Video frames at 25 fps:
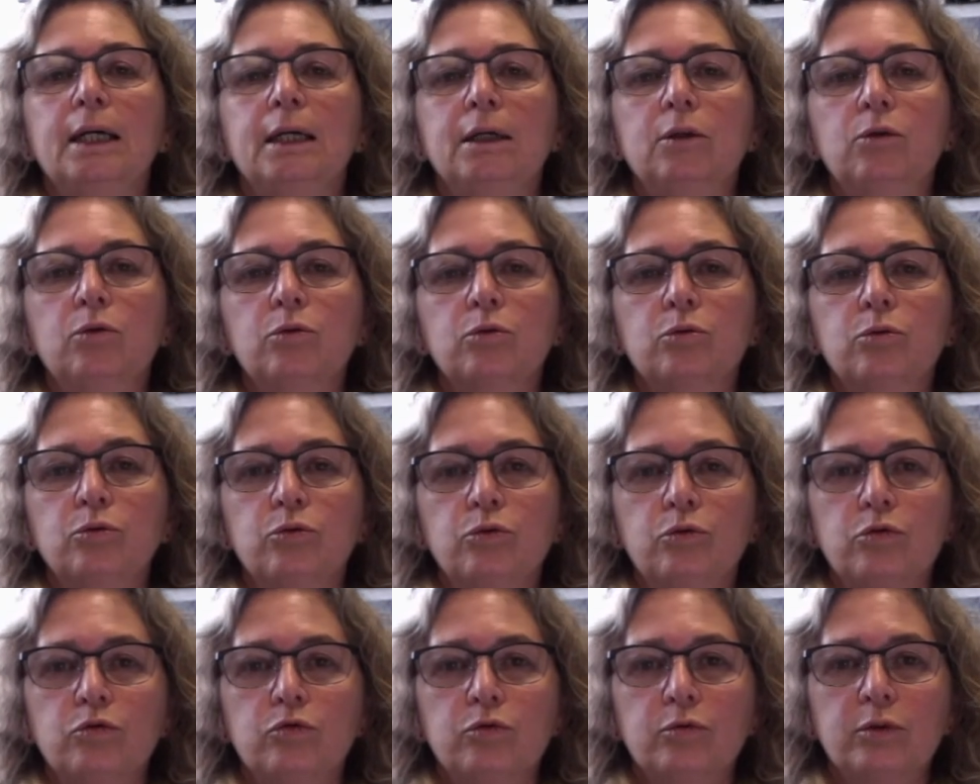Et donc
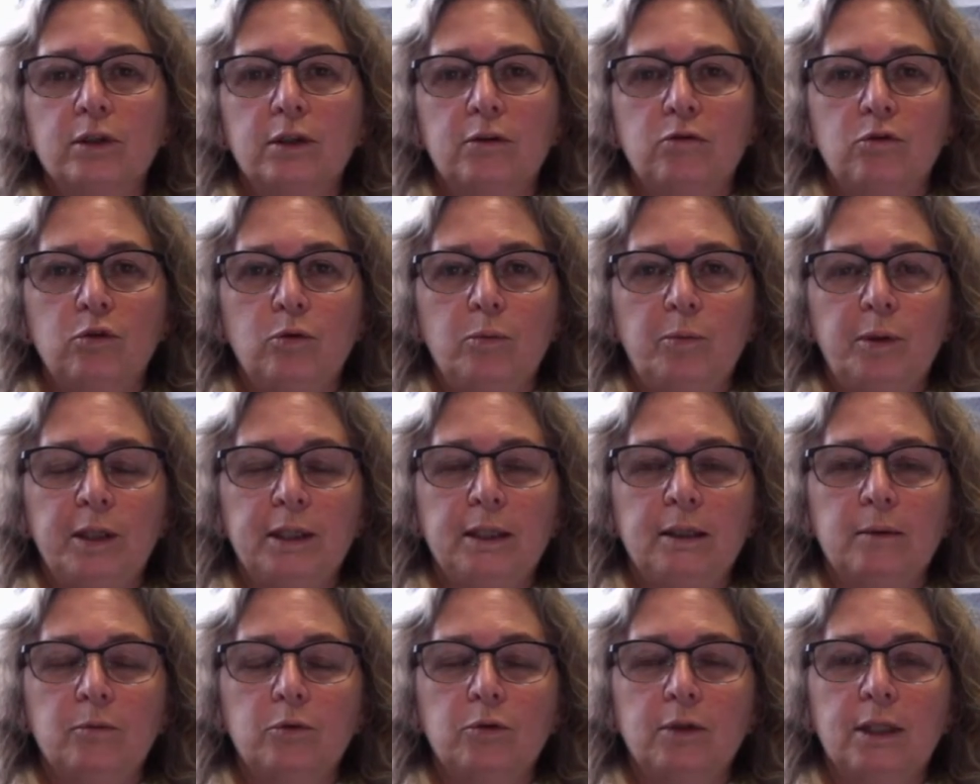nous devons
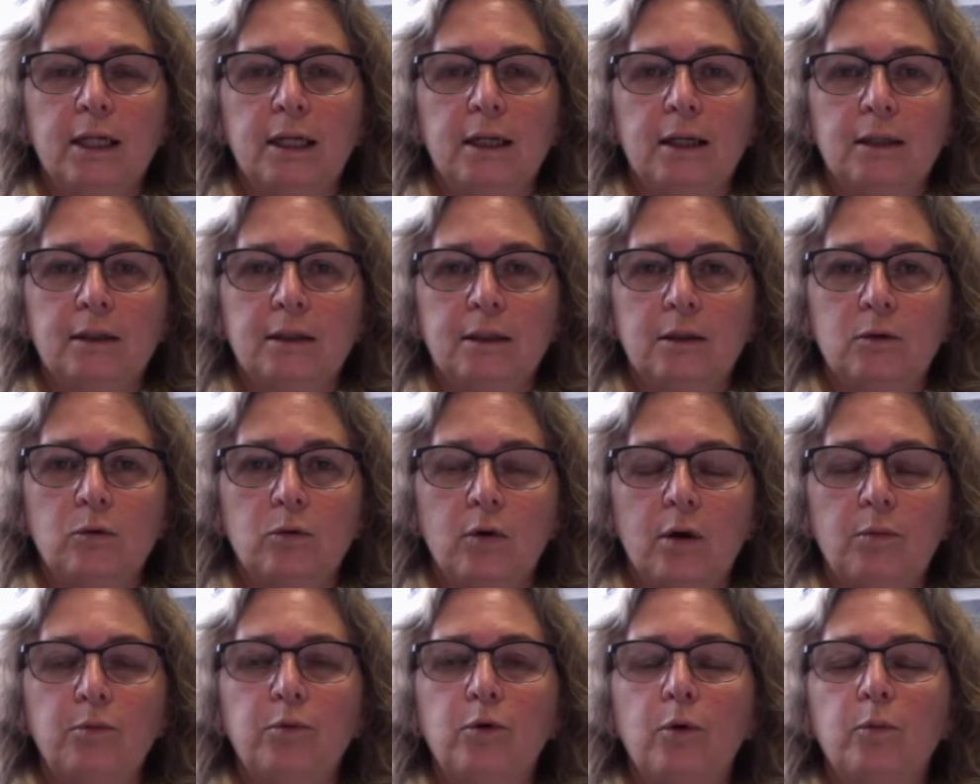développer des modèles
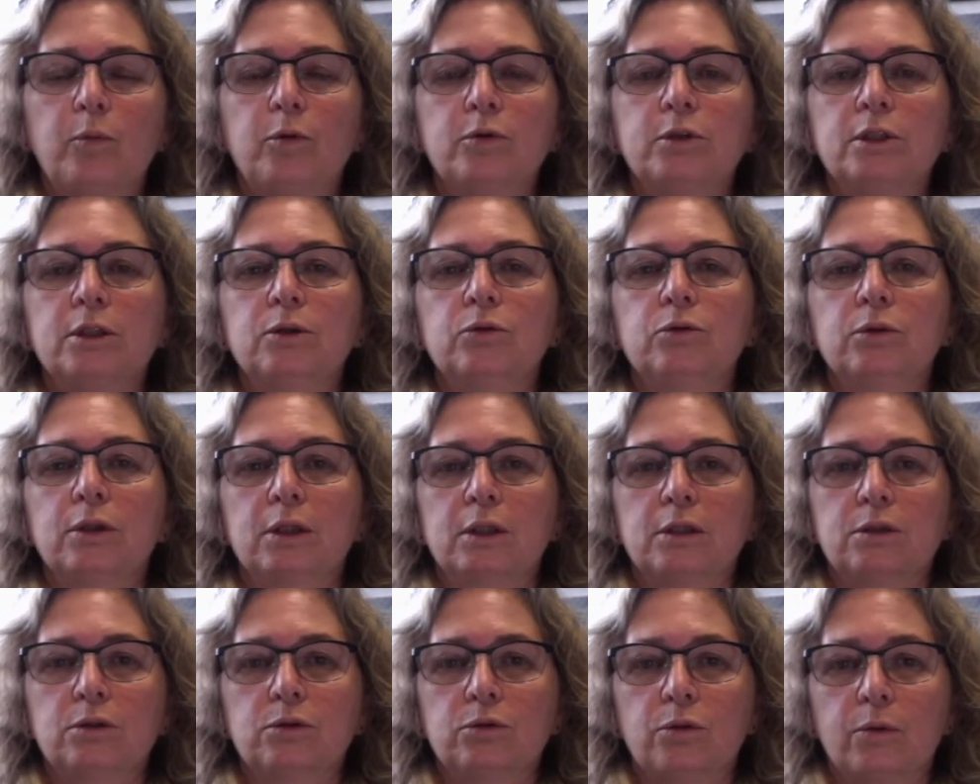adéquats pour poser nos
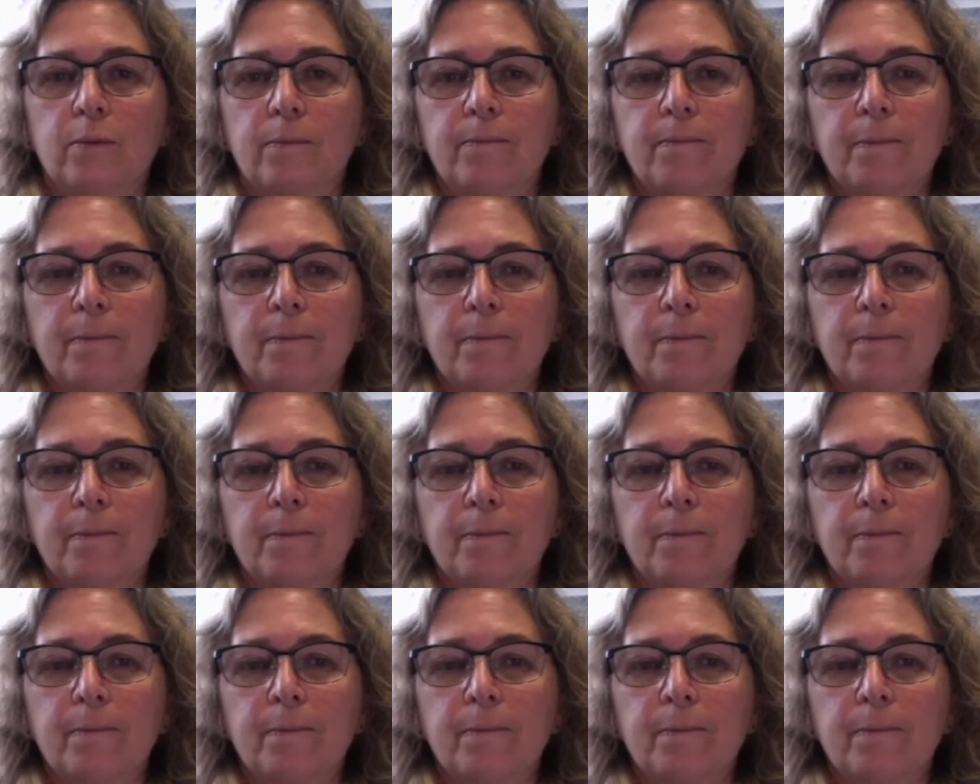questions.